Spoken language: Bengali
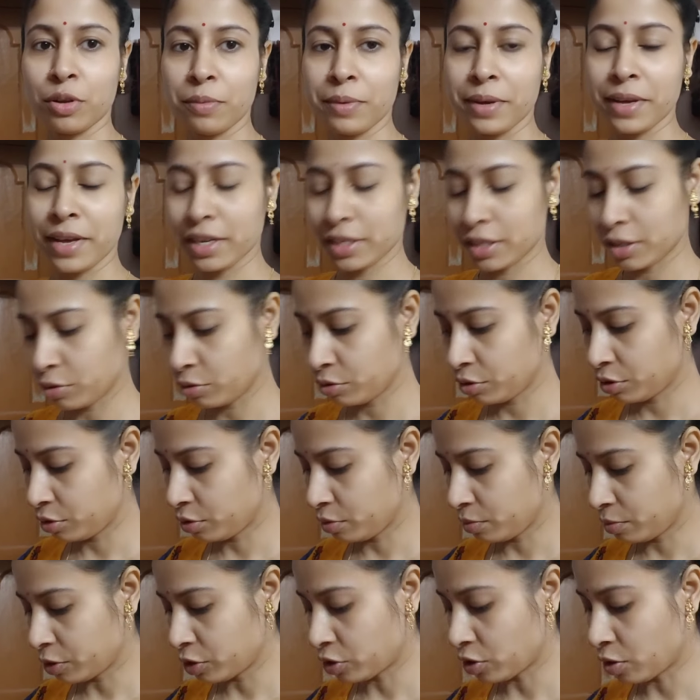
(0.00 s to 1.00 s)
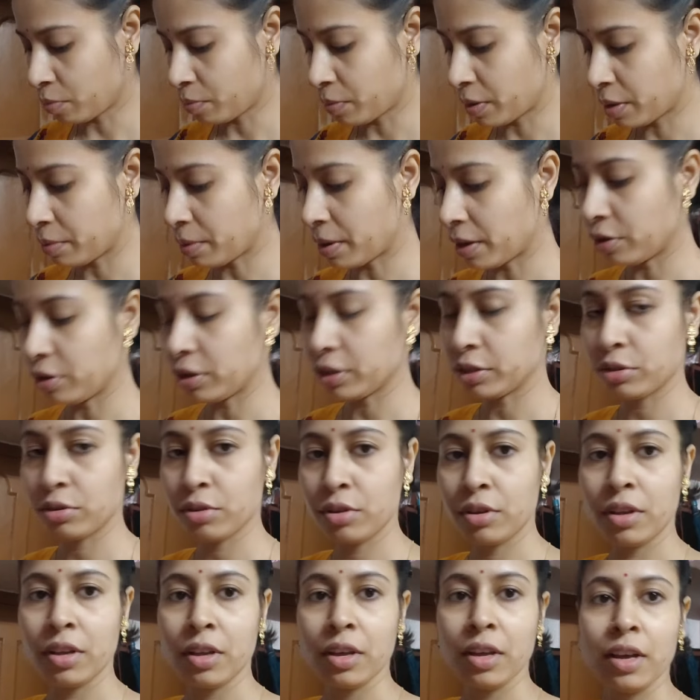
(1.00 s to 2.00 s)
কেমন আছো সবাই আশা করছি তোমরা
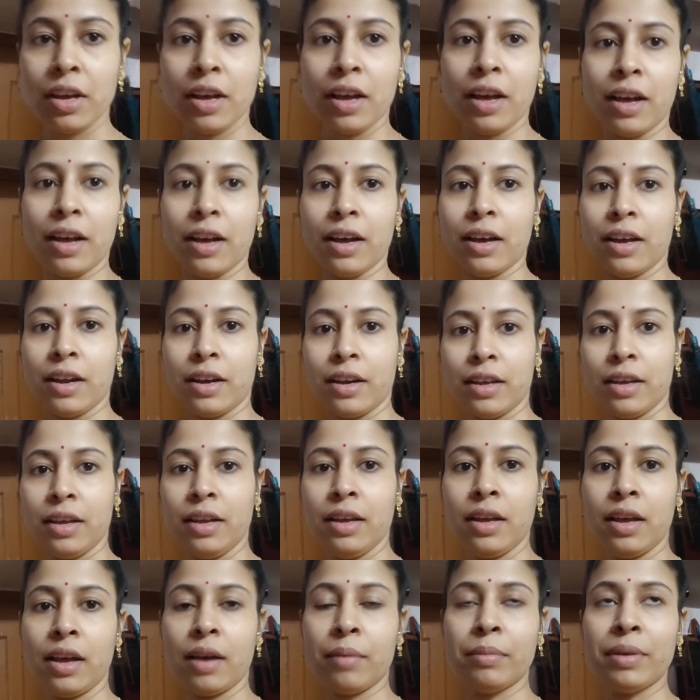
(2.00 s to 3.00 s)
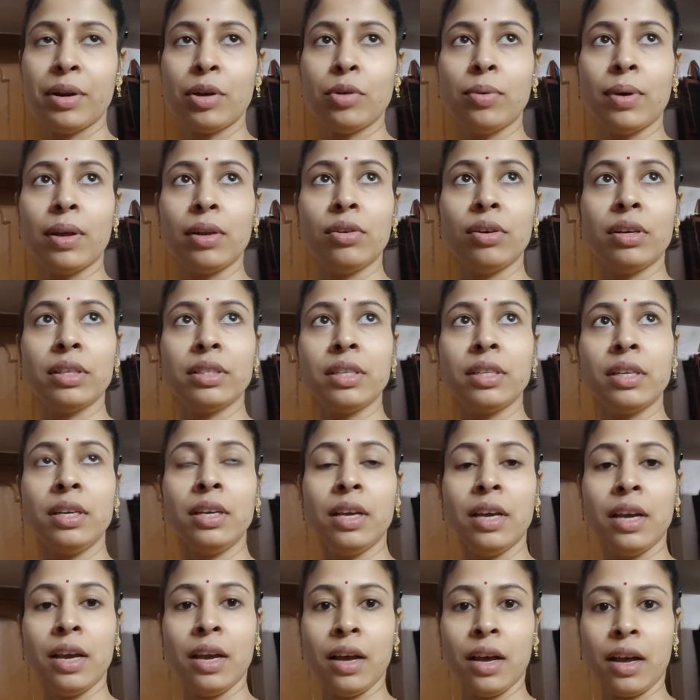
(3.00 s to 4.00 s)
সবাই ভালো আছো আর আমরাও
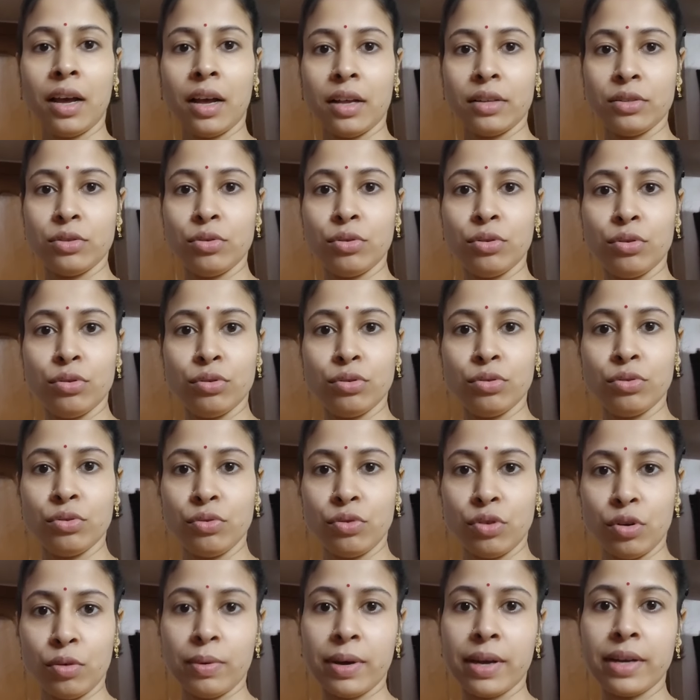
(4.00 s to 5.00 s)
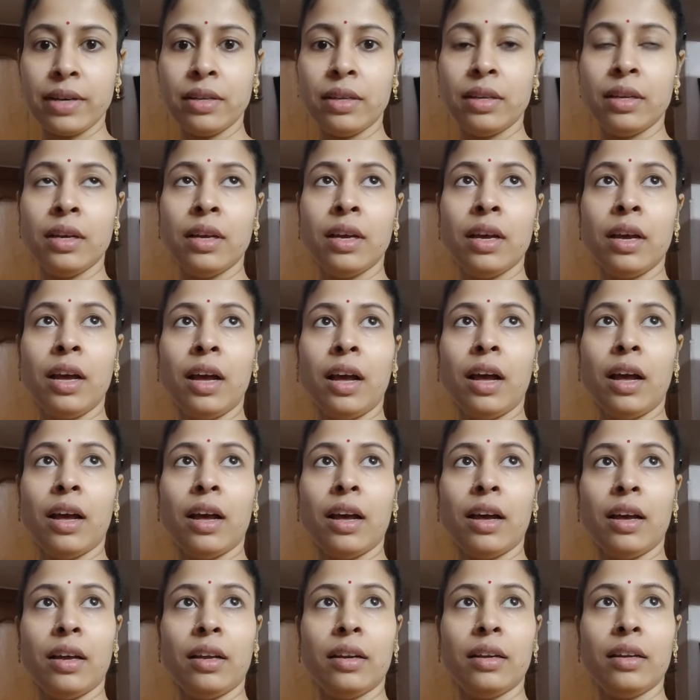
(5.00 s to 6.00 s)
ভালো আছি আজ হলো শুক্রবার
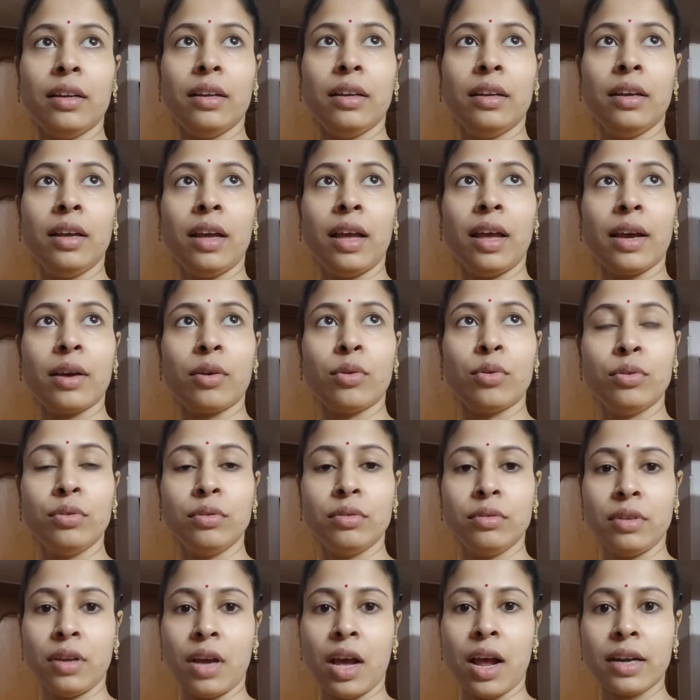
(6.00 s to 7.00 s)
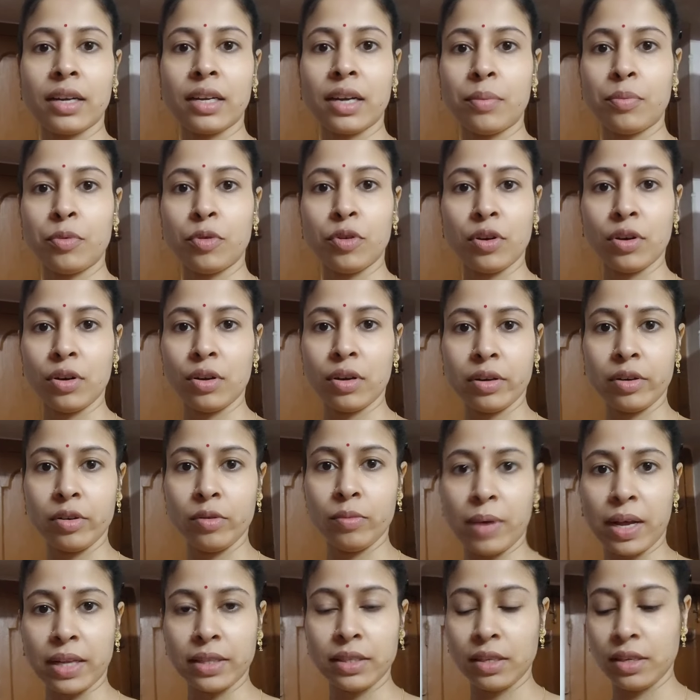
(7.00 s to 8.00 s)
আর এখন আটটা
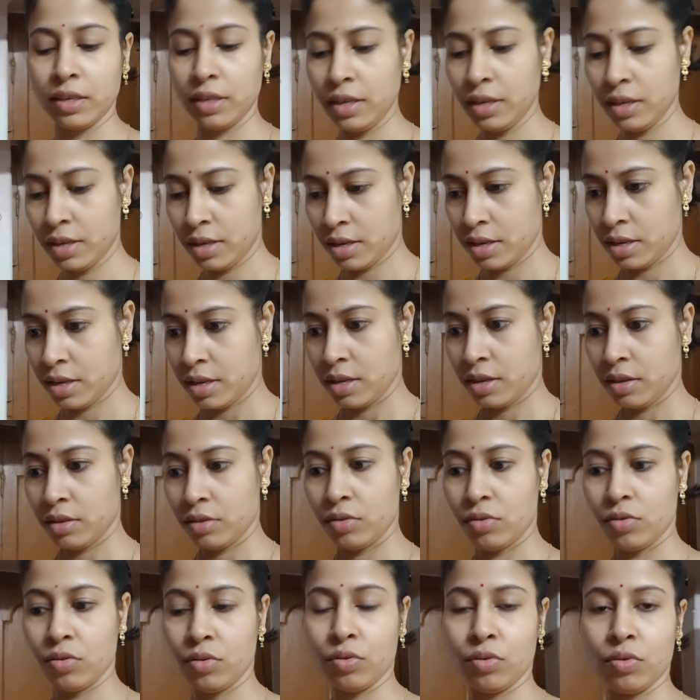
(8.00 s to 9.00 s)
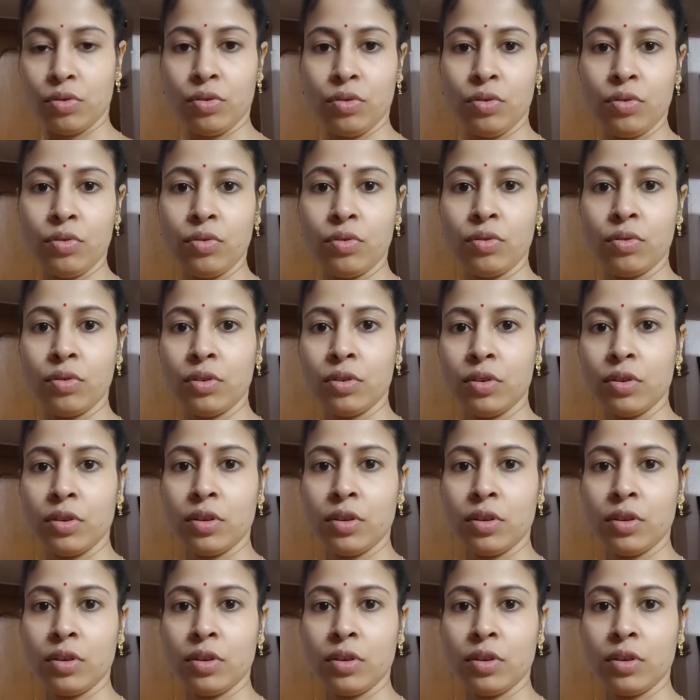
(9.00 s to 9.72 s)
পনেরো এখনও বাজেনি তো